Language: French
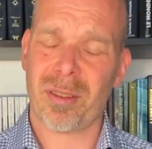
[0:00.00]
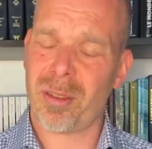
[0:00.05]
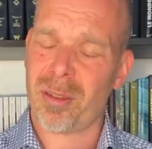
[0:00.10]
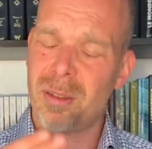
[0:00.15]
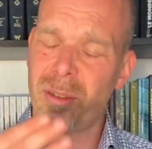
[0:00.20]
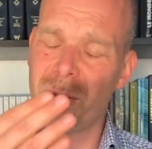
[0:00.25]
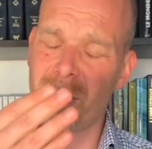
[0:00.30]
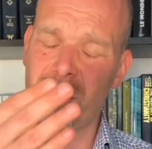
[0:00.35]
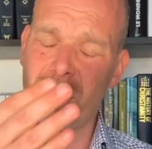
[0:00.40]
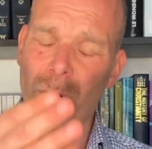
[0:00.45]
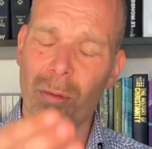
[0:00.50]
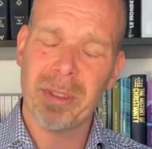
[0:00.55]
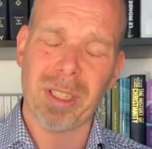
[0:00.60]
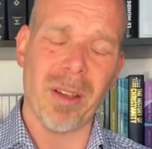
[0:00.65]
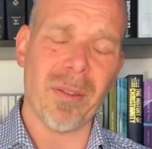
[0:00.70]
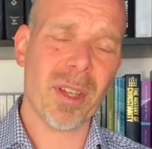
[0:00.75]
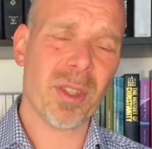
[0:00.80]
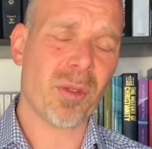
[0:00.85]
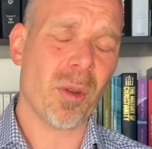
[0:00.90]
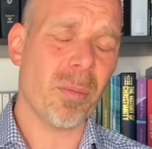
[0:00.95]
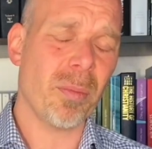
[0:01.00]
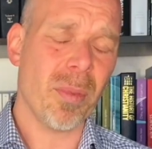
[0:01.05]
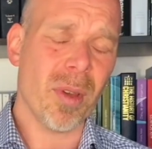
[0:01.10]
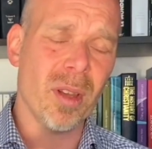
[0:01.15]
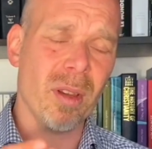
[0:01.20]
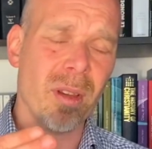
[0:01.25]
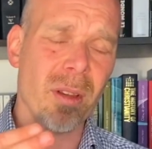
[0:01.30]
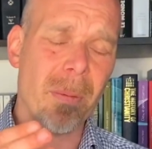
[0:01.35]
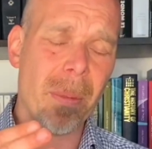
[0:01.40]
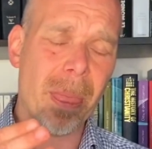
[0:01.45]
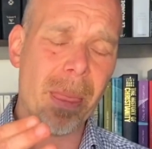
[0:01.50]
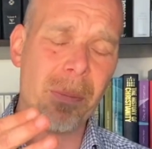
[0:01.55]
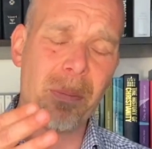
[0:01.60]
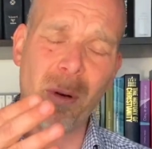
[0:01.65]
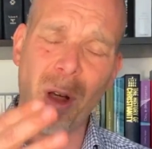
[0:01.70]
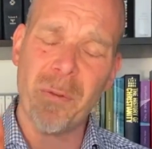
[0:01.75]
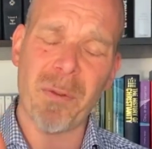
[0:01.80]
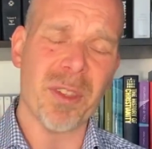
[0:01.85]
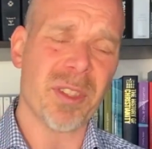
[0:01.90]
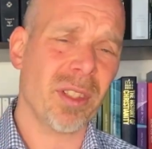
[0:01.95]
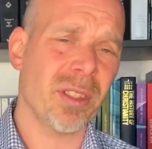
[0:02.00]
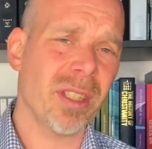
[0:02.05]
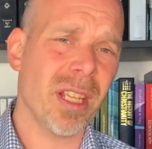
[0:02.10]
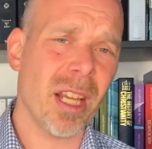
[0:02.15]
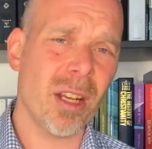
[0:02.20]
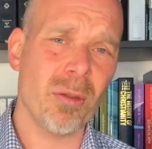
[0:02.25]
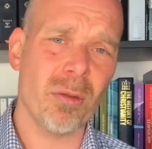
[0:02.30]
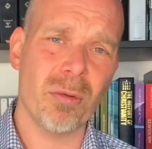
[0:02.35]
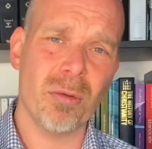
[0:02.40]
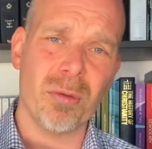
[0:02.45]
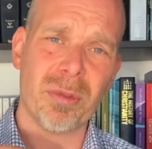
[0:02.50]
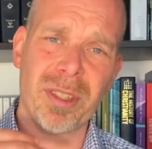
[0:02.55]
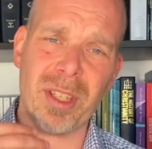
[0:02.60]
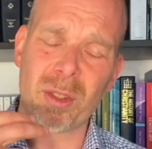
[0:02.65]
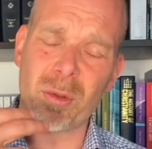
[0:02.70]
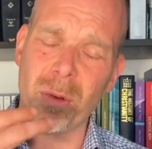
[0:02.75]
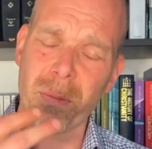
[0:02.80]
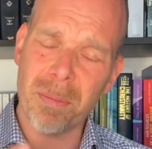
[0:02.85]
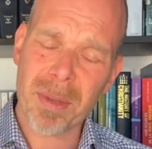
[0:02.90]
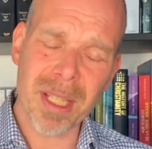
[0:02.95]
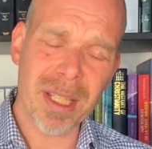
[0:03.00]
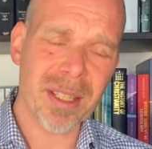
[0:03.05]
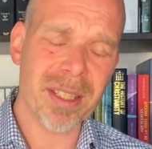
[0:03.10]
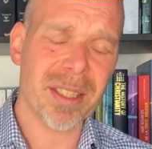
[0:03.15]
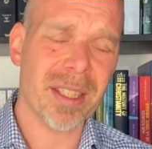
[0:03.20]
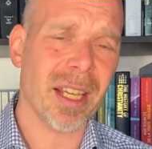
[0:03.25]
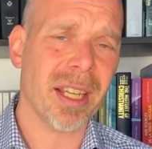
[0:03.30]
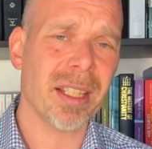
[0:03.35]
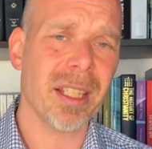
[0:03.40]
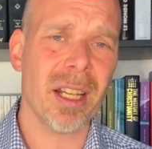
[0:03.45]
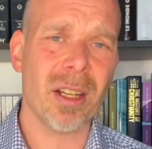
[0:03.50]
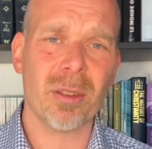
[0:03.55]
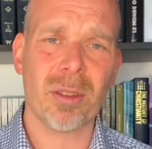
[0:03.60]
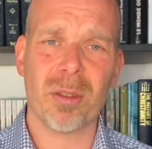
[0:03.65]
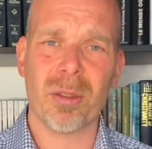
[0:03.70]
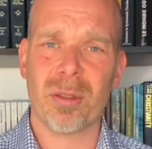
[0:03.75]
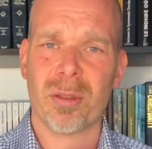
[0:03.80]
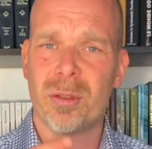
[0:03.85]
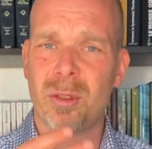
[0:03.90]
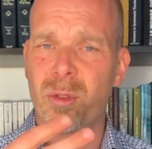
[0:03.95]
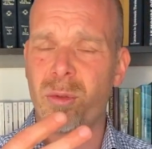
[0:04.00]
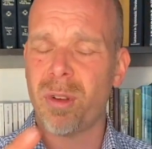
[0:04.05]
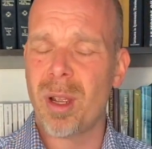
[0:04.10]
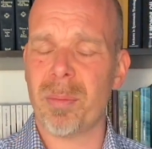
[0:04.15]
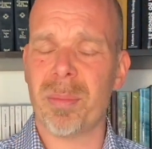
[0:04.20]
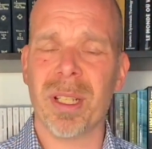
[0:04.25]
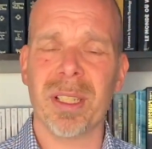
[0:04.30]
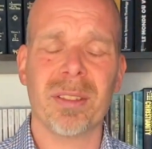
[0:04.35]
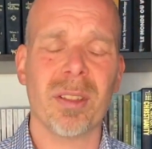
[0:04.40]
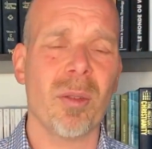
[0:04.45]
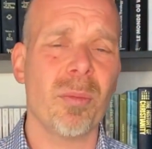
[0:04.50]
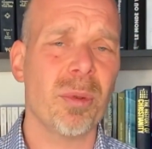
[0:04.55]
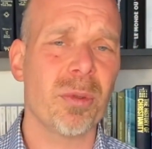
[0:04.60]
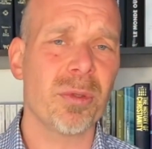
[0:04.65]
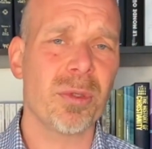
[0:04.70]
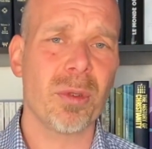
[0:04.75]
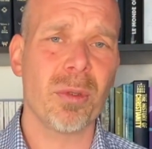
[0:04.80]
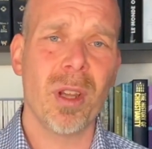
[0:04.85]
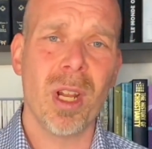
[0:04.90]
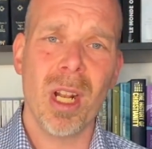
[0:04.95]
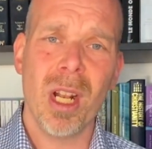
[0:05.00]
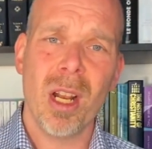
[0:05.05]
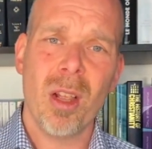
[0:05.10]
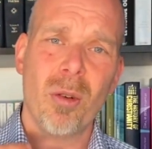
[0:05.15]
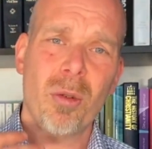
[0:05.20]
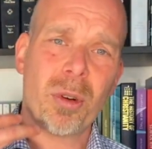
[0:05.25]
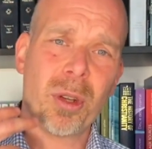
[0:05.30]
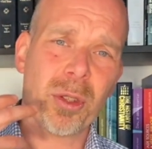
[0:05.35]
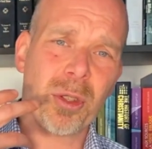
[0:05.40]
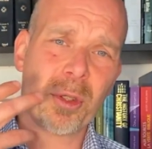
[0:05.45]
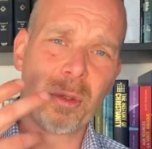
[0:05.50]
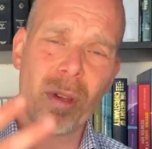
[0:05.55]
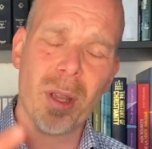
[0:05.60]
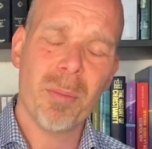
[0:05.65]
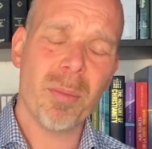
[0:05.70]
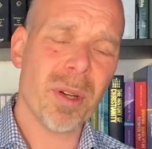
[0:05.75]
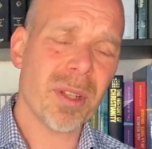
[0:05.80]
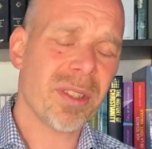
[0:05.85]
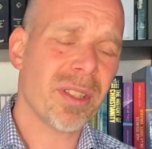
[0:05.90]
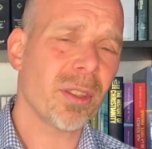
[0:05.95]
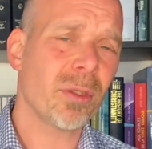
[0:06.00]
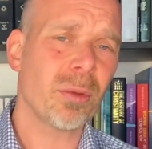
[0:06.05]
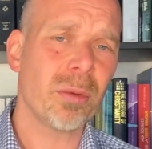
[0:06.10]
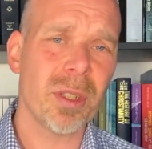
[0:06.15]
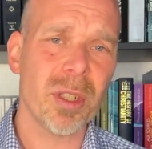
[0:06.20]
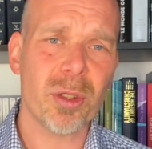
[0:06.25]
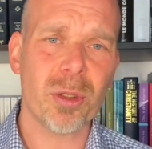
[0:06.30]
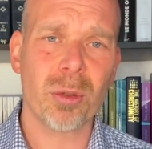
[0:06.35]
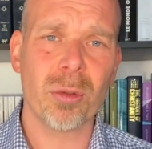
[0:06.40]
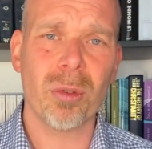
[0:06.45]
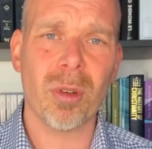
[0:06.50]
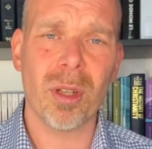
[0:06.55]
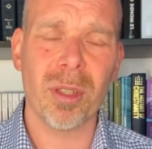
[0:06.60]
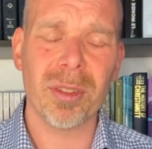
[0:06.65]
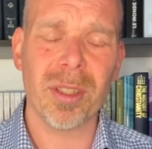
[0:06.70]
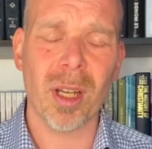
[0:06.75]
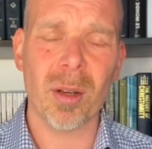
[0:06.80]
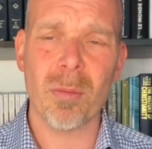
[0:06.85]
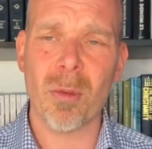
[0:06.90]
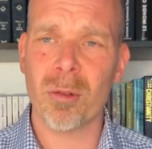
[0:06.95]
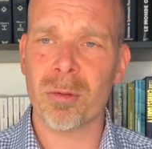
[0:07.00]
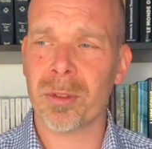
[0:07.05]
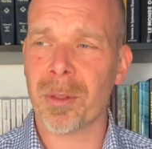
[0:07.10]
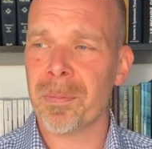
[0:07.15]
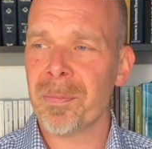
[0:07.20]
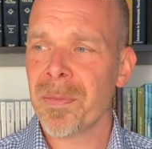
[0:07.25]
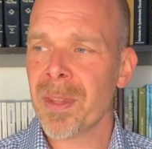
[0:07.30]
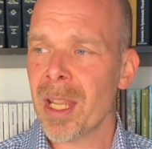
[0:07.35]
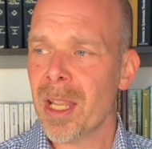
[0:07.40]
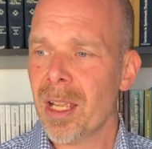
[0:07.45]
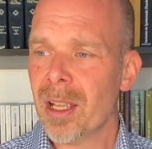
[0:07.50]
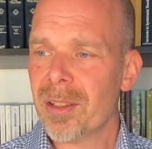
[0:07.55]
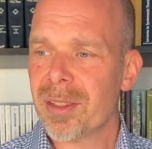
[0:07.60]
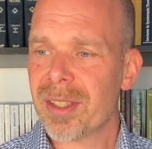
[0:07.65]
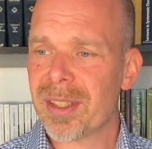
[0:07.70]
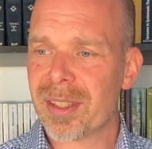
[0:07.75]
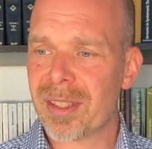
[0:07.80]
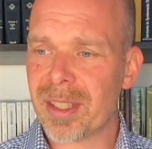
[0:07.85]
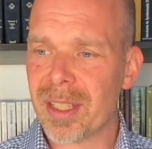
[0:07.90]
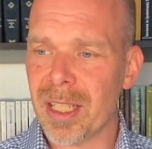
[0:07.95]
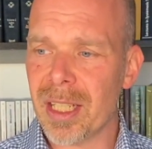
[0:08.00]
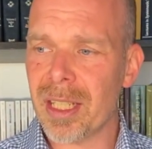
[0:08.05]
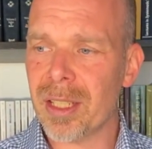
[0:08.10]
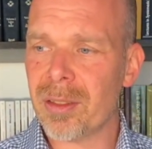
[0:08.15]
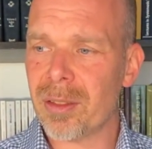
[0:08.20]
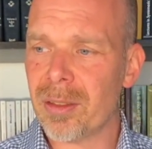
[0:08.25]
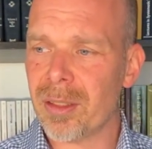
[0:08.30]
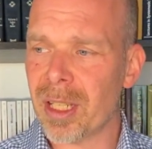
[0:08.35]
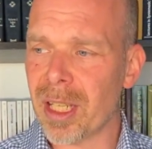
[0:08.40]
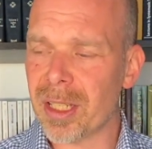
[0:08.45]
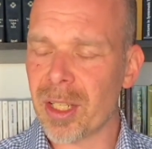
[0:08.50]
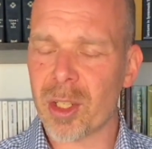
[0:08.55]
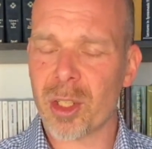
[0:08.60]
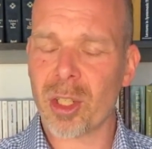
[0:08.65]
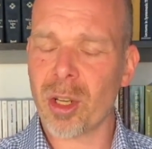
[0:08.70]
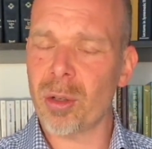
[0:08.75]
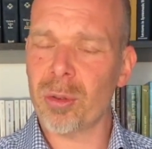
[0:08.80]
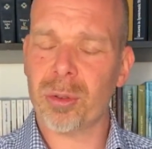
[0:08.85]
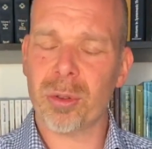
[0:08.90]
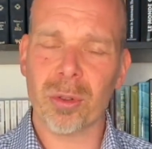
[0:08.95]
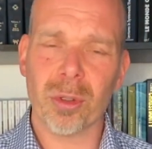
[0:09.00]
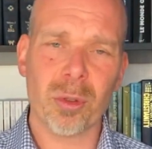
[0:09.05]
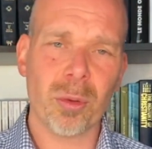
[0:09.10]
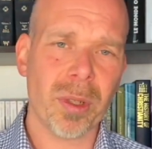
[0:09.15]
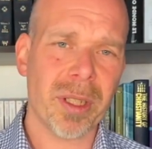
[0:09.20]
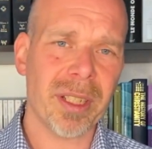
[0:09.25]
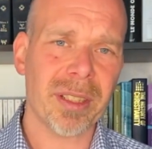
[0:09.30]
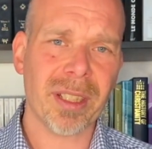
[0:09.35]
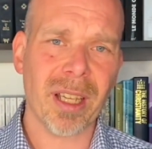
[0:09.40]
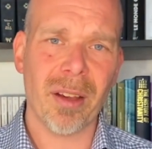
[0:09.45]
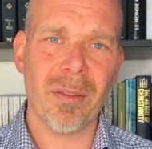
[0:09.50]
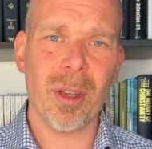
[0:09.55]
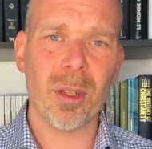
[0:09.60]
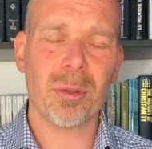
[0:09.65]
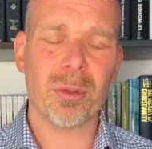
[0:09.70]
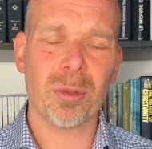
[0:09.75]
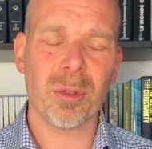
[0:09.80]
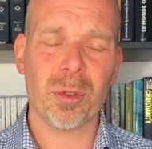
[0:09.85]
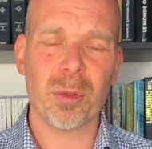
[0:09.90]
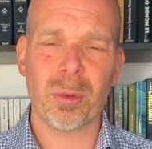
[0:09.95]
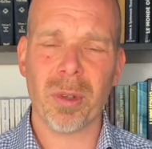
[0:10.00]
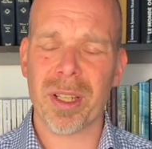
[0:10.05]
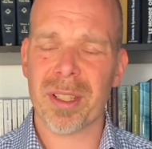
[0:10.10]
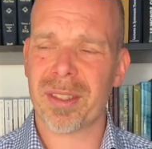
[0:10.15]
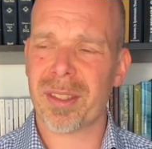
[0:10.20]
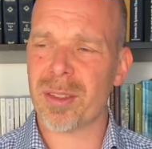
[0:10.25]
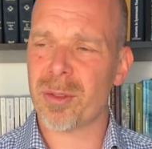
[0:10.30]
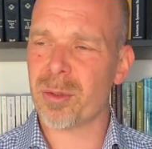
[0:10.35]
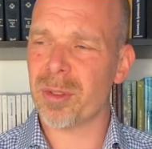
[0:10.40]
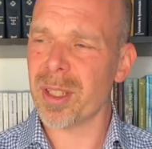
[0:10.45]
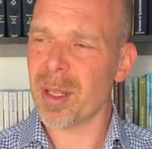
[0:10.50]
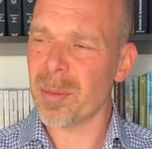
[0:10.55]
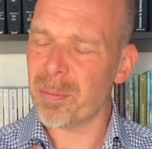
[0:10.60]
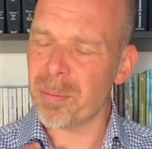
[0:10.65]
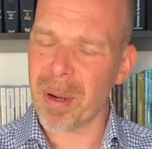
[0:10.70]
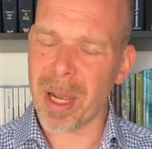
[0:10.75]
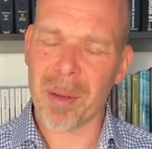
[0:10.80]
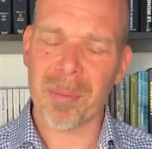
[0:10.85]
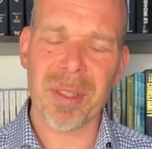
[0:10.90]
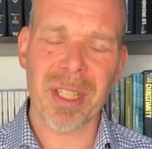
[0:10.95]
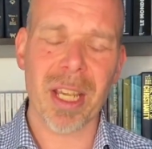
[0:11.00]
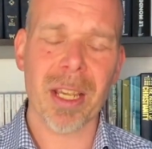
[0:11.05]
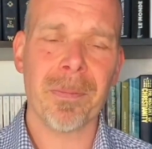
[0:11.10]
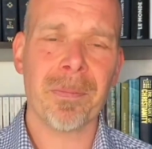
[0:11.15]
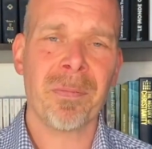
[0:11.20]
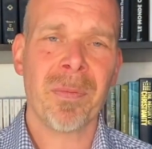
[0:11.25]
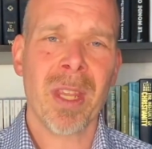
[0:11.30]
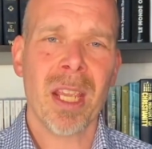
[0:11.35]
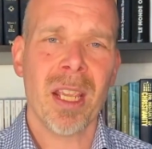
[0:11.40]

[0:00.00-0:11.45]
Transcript: que ton travail soit euh, professionnel ou que ce soit ministériel, que, tu sois à plein temps pour Dieu ou que tu aies bossé tous les jours euh, dans le monde, s'il y a des gens autour de toi qui travaillent autour de toi et si tu n'es pas bien,